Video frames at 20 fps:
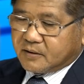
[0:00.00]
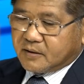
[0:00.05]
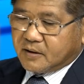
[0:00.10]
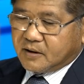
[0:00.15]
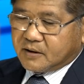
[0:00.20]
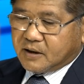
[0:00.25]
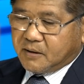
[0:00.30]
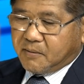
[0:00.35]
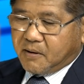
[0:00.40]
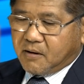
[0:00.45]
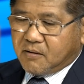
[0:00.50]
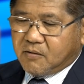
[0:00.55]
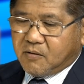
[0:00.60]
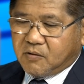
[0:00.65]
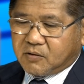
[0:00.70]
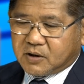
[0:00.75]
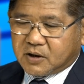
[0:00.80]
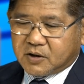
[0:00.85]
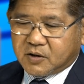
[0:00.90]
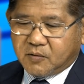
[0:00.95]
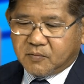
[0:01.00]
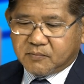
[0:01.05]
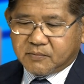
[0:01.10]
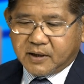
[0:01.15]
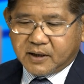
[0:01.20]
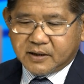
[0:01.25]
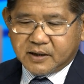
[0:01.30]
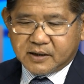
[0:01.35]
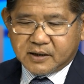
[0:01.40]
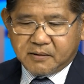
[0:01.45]
Thưa nhà báo Ngô Nhân Dũng,
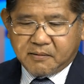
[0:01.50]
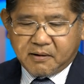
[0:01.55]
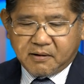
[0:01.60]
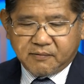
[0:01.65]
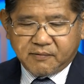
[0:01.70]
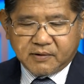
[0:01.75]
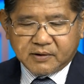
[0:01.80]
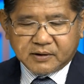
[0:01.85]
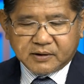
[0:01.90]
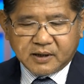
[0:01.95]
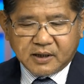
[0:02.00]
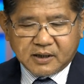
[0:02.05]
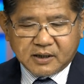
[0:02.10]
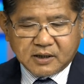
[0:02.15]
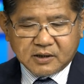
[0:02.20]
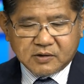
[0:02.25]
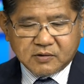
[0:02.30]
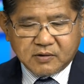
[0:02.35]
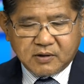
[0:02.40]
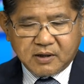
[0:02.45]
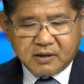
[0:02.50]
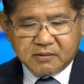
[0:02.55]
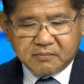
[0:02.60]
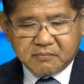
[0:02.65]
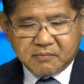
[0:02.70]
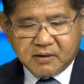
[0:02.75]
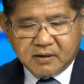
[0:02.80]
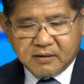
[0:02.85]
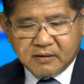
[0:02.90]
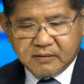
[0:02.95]
nãy giờ nhà báo phân tích cái chuyện
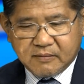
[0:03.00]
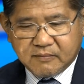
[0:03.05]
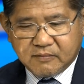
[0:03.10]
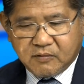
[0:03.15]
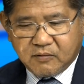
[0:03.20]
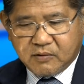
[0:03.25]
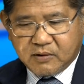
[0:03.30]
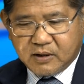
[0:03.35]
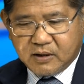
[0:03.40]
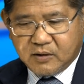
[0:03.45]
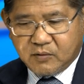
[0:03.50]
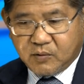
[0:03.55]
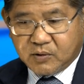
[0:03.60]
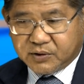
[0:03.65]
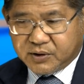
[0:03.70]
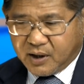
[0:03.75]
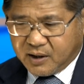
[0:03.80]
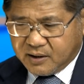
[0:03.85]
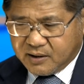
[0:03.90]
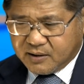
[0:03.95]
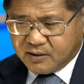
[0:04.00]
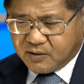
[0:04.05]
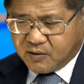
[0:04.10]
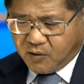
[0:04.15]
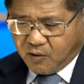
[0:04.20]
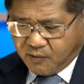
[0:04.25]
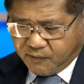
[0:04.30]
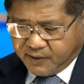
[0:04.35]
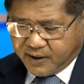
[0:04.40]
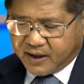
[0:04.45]
mà vũ khí nguyên tử
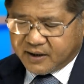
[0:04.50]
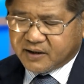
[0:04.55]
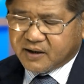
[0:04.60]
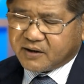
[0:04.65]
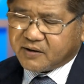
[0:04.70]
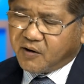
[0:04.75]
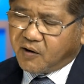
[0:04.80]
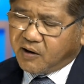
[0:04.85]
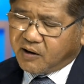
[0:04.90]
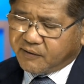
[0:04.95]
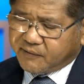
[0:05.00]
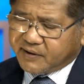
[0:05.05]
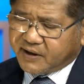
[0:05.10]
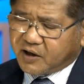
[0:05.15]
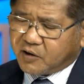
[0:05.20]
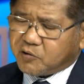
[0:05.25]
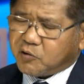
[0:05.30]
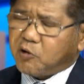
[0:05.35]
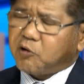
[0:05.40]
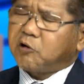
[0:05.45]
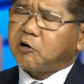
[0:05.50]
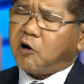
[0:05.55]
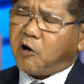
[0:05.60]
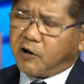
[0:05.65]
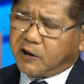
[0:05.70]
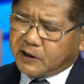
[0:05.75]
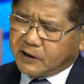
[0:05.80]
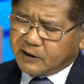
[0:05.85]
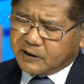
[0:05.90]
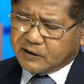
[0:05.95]
có vẻ như đó là vấn đề cốt
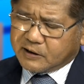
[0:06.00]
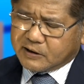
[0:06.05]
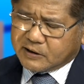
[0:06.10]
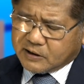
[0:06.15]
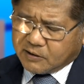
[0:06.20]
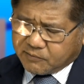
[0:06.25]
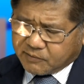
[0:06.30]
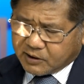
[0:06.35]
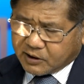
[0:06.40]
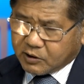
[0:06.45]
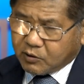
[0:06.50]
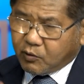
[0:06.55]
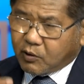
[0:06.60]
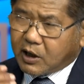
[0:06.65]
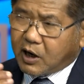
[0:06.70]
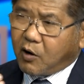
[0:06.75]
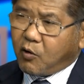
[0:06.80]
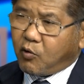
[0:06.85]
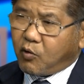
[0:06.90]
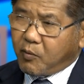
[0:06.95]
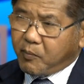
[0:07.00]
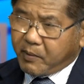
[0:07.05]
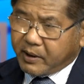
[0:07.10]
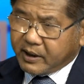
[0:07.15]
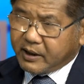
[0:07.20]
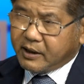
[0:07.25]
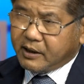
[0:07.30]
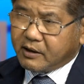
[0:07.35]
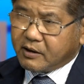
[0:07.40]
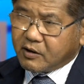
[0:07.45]
lõi trong cái yêu cầu của
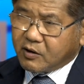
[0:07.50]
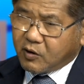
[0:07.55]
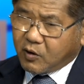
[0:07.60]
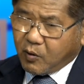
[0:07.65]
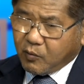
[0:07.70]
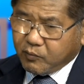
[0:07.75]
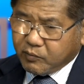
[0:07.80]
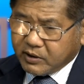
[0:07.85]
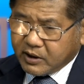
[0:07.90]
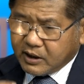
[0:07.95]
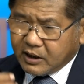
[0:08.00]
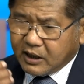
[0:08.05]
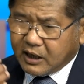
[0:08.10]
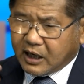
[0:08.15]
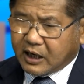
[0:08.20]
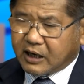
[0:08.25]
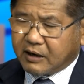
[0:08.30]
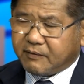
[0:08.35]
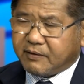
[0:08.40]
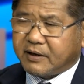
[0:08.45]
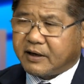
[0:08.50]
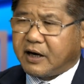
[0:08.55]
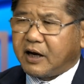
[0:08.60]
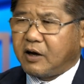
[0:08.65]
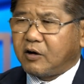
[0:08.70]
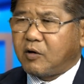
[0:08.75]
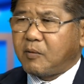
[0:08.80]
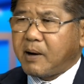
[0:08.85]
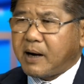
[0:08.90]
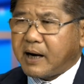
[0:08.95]
Mỹ cũng như là cái vấn
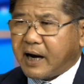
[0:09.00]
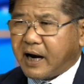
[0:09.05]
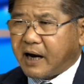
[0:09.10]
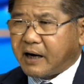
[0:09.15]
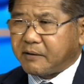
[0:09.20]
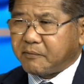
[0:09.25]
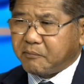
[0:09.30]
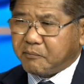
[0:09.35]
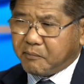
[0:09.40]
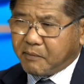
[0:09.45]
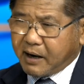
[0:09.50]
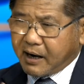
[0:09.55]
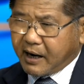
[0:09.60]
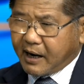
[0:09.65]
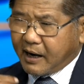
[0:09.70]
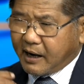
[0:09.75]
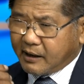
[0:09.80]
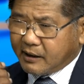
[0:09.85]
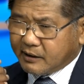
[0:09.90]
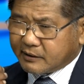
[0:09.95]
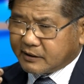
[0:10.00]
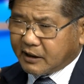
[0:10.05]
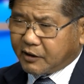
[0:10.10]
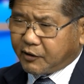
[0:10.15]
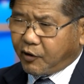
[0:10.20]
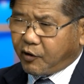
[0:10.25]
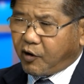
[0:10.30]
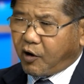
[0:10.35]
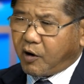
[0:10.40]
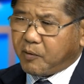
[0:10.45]
đề của Bắc Hàn mà người ta
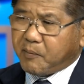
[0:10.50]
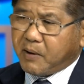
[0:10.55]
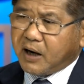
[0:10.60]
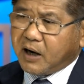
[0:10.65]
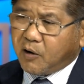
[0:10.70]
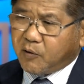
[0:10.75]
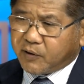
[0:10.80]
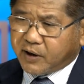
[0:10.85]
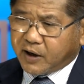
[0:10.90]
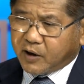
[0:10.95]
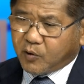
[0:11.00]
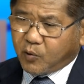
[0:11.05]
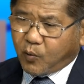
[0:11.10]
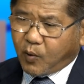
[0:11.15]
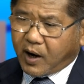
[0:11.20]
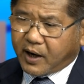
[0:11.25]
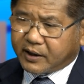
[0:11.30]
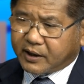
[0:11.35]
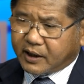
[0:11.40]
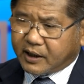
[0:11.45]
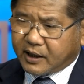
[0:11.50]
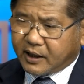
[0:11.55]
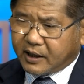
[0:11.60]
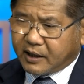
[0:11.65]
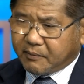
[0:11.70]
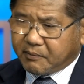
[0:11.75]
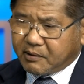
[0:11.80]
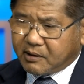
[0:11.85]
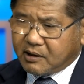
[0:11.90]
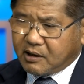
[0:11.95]
đòi hỏi bấy lâu nay qua những cái
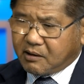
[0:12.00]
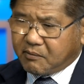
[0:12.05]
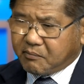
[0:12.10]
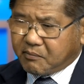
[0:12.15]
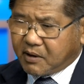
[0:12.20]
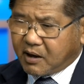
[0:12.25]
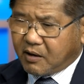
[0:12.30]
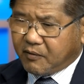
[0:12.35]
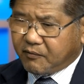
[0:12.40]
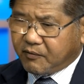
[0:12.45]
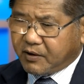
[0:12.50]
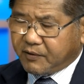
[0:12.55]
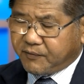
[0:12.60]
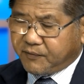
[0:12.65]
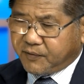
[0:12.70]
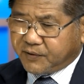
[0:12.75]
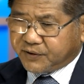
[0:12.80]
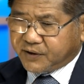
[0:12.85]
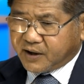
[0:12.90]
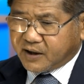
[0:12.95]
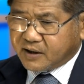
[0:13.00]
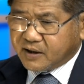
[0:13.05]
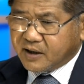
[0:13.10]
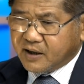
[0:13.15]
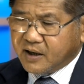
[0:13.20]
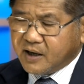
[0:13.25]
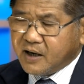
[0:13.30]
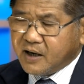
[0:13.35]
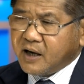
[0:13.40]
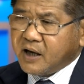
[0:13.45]
hiệp ước mà ông ấy phân tích.
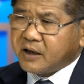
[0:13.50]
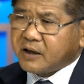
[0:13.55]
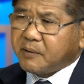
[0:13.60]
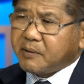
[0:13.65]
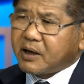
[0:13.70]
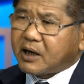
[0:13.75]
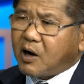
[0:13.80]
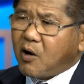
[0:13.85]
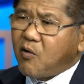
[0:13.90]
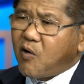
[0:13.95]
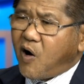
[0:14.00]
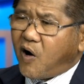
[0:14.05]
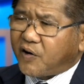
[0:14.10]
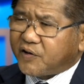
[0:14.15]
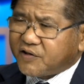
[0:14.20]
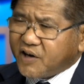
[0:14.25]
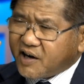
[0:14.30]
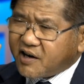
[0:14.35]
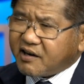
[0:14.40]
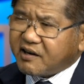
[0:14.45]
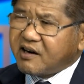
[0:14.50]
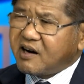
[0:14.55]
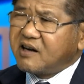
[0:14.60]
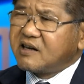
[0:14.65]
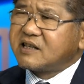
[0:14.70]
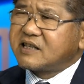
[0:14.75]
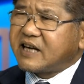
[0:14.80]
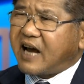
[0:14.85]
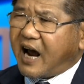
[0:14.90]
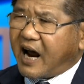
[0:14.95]
Thế bây giờ câu hỏi rất
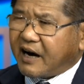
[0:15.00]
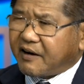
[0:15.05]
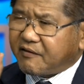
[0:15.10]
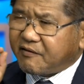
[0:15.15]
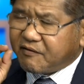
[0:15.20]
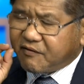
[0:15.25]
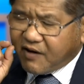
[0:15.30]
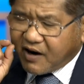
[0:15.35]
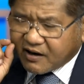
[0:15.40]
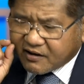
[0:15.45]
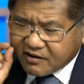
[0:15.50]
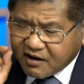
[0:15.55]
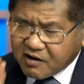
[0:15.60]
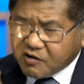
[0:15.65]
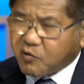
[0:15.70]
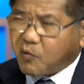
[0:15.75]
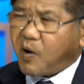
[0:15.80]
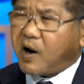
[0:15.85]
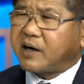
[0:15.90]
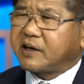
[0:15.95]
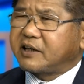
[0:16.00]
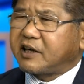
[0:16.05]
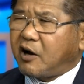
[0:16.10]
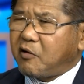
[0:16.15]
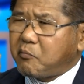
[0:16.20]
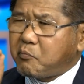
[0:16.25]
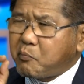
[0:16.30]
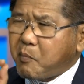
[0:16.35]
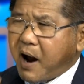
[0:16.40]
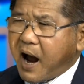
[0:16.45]
đơn giản và rất quan
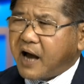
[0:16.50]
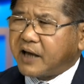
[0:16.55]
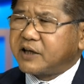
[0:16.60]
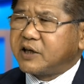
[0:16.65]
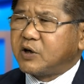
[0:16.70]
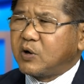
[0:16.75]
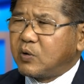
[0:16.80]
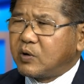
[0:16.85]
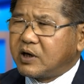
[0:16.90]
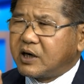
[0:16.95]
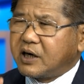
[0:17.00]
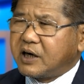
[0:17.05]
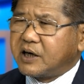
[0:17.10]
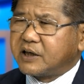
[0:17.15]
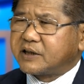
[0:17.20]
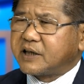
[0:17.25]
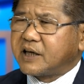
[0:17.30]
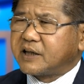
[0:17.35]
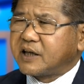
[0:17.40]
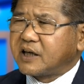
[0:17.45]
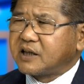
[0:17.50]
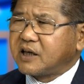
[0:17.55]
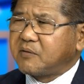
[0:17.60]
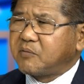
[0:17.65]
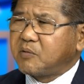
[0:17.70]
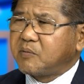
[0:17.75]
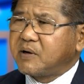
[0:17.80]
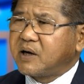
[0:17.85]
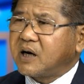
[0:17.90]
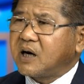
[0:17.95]
trọng mà nhiều người trên thế giới
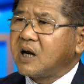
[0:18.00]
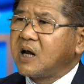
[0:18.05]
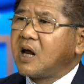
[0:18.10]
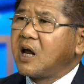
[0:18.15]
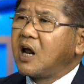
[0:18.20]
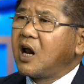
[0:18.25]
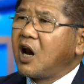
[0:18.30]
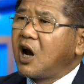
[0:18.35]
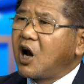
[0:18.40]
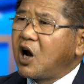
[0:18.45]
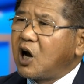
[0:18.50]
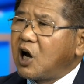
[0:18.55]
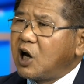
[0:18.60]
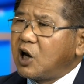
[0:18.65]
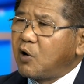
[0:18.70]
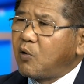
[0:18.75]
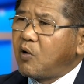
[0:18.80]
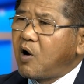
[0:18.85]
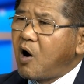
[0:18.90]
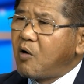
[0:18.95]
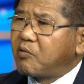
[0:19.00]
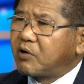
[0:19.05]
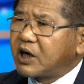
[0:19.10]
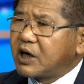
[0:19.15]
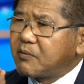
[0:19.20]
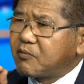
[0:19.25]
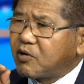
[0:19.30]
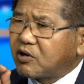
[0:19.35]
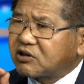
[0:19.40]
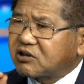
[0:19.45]
muốn biết liệu ông
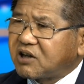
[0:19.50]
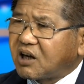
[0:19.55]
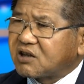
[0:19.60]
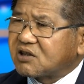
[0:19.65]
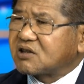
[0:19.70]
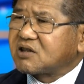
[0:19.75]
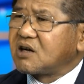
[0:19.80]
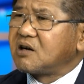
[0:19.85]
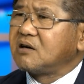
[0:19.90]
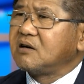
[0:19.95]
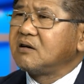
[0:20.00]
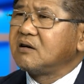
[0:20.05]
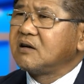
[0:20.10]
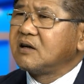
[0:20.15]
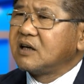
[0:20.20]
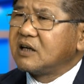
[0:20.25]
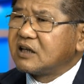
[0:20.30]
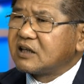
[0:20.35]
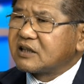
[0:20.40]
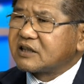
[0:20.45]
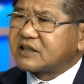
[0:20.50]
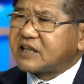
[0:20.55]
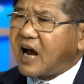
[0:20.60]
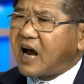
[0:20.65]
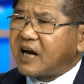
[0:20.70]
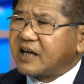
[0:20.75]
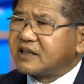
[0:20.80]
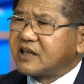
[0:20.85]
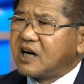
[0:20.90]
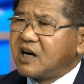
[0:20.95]
Kim có thật sự
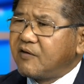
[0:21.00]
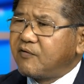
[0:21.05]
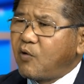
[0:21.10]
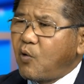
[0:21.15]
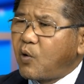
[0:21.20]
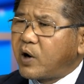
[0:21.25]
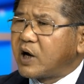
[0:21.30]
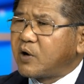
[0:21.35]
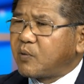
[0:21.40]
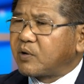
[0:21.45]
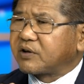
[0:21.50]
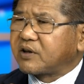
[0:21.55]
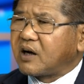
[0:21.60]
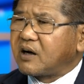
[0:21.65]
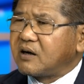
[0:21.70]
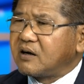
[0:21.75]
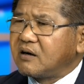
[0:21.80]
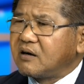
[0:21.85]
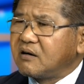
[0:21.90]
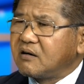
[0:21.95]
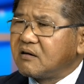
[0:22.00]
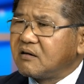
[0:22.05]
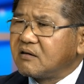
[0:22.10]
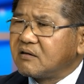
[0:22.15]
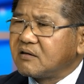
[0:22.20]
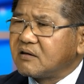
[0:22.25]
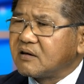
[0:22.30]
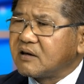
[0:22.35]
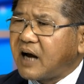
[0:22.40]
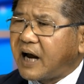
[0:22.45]
giải giới vũ khí nguyên tử
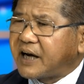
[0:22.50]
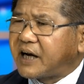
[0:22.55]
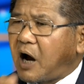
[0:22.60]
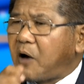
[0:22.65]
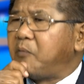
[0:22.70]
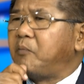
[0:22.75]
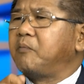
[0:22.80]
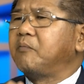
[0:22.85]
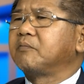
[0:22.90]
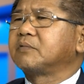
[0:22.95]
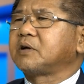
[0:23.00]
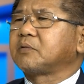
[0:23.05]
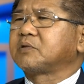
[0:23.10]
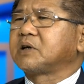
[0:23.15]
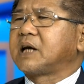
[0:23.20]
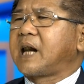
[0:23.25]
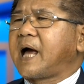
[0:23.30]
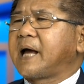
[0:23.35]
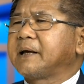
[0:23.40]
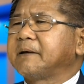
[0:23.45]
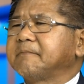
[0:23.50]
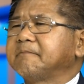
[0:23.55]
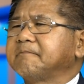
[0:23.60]
hay không trong tương lai?